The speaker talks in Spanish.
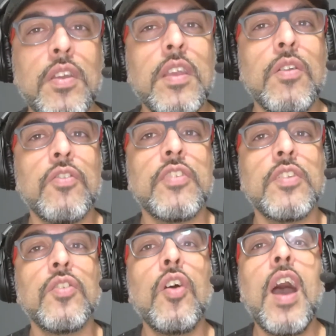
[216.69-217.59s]

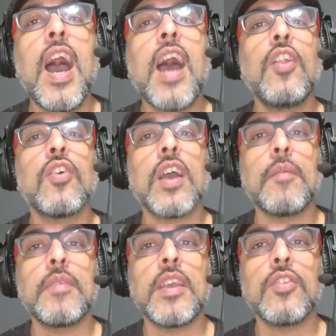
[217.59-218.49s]
incluyendo
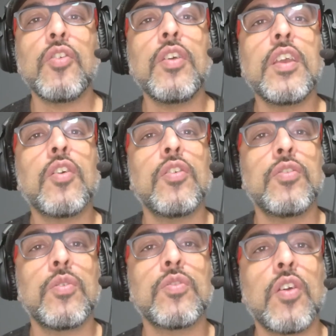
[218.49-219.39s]
alojamiento y
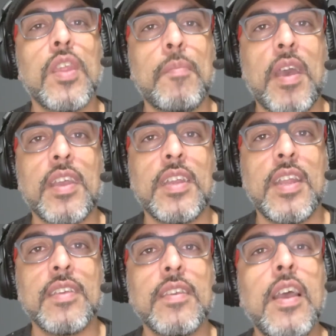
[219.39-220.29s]
constructor de
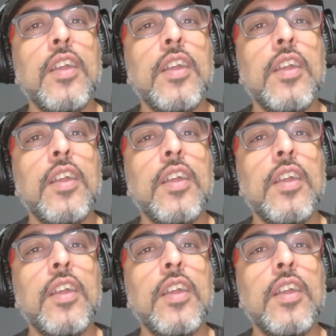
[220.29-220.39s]
páginas.